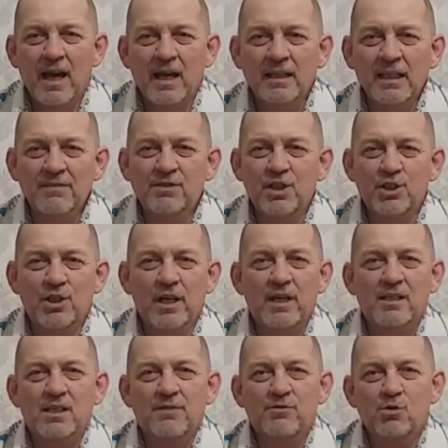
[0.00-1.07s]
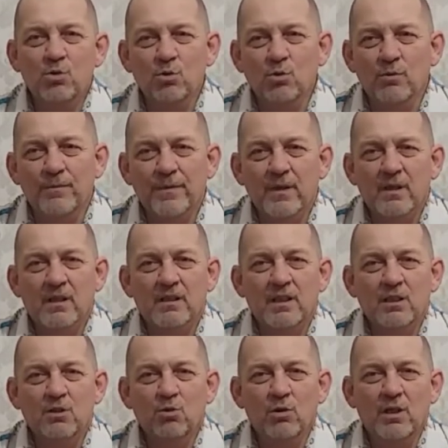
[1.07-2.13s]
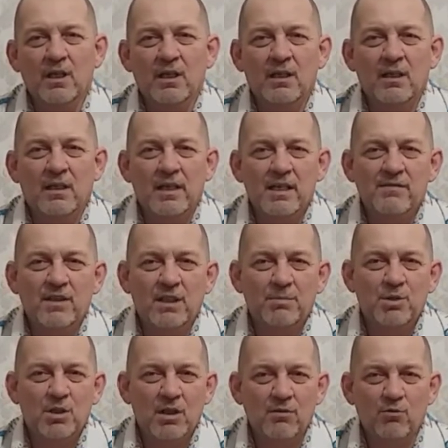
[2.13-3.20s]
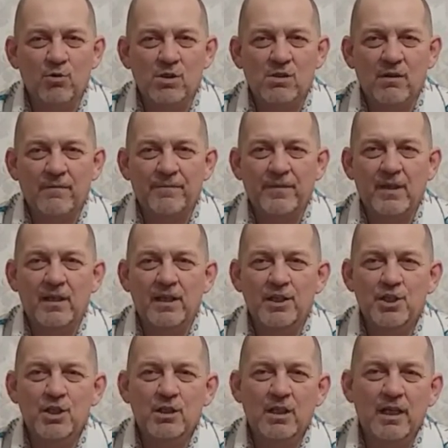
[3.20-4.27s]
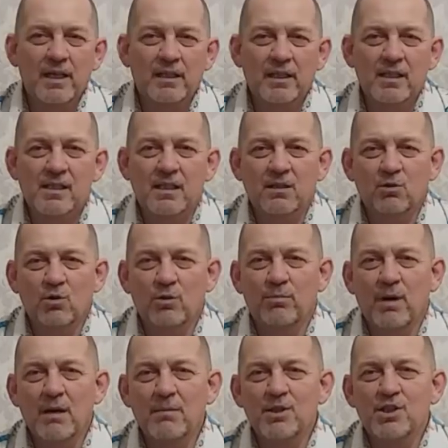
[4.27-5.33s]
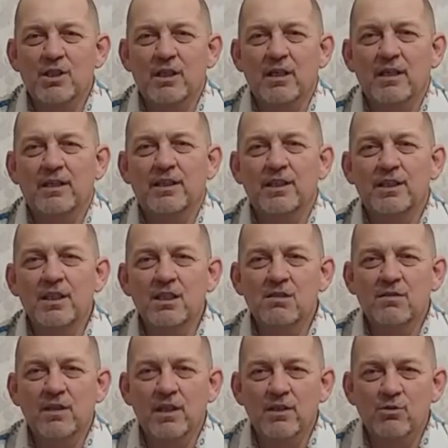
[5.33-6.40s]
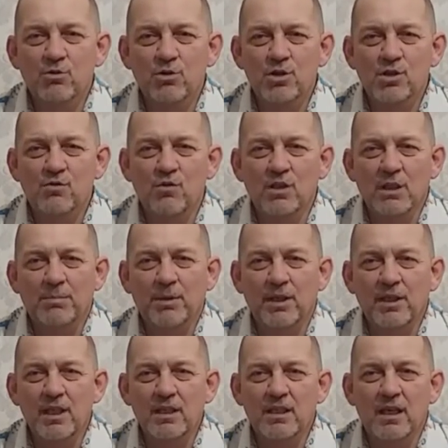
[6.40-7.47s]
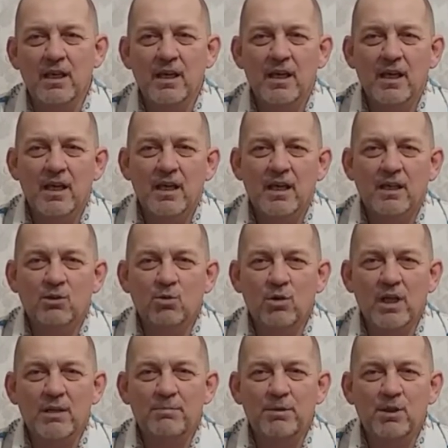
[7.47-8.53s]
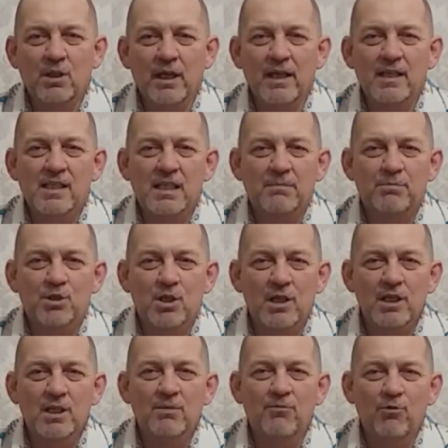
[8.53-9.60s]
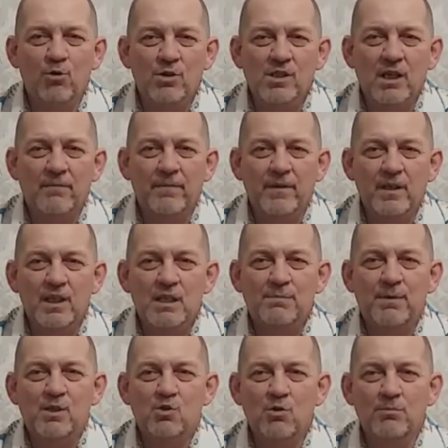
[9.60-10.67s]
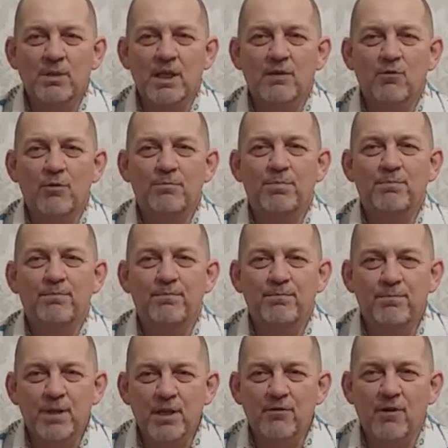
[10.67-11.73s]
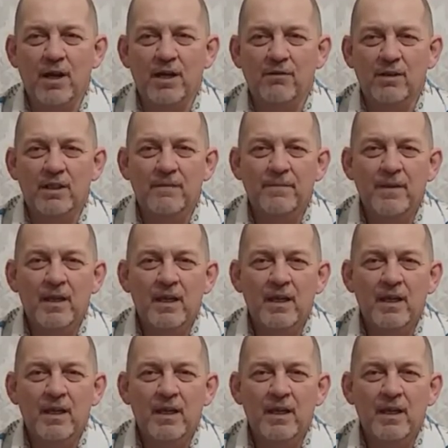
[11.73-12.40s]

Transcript: Она встречается всюду, где только развито пчеловодство. Личинка этой золотой бабочки – единственное существо на планете, которое питается пчелиным воском и способно его переваривать.